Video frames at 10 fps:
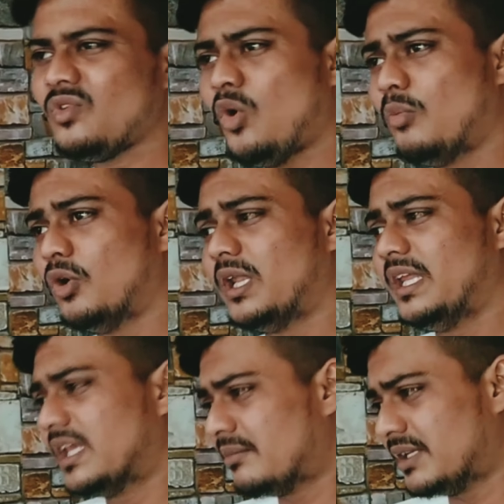और बोल रही
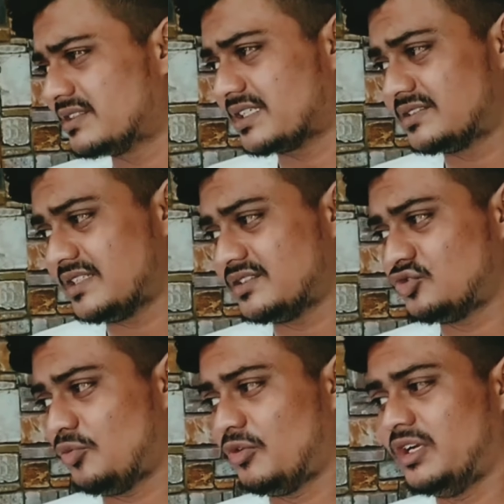है कि हमने ऐसा ऐसा
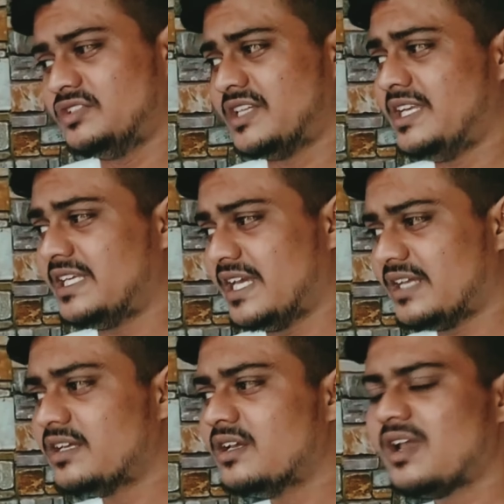सॉफ्टवेयर डिज़ाइन किया
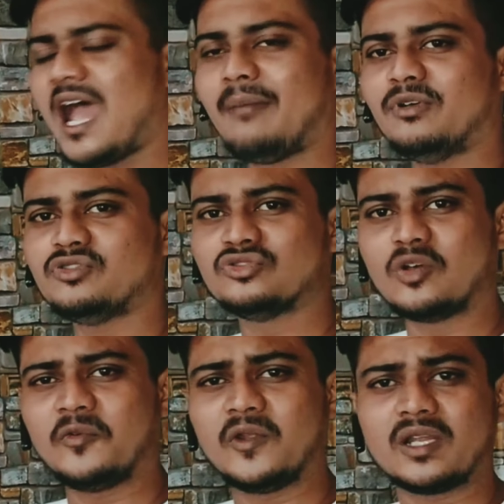है आप बस उस
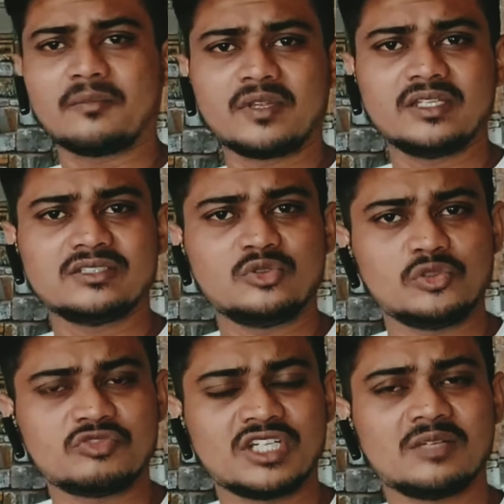सॉफ्टवेयर का आपके
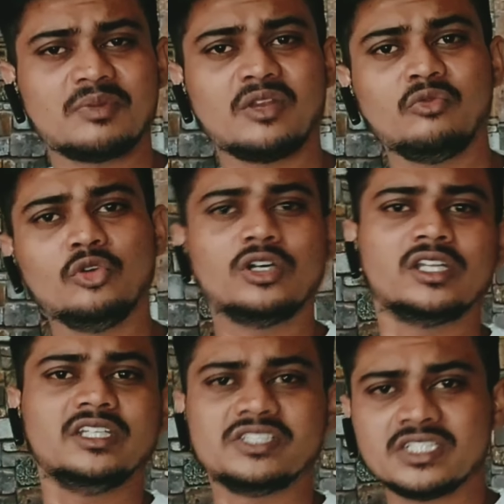यूट्यूब चैनल पर रिव्यू कर
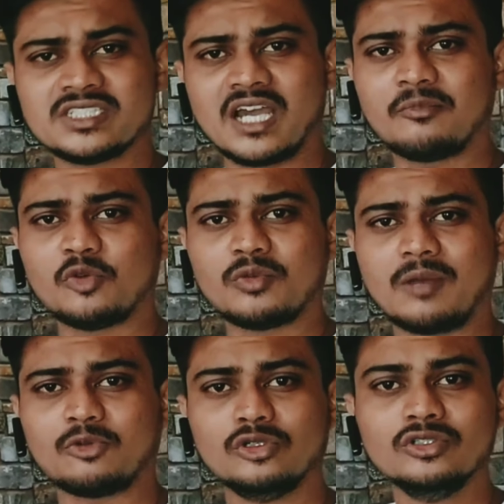दीजिए जहाँ पर
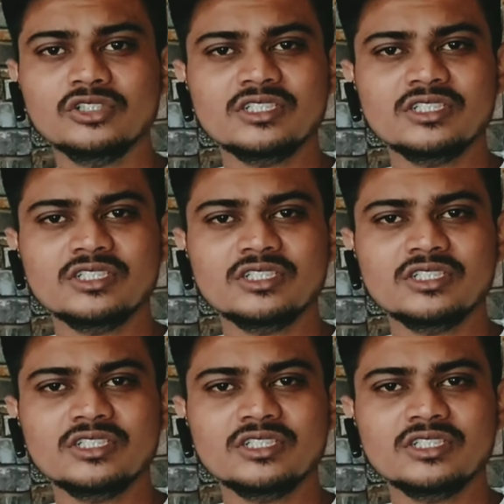आपको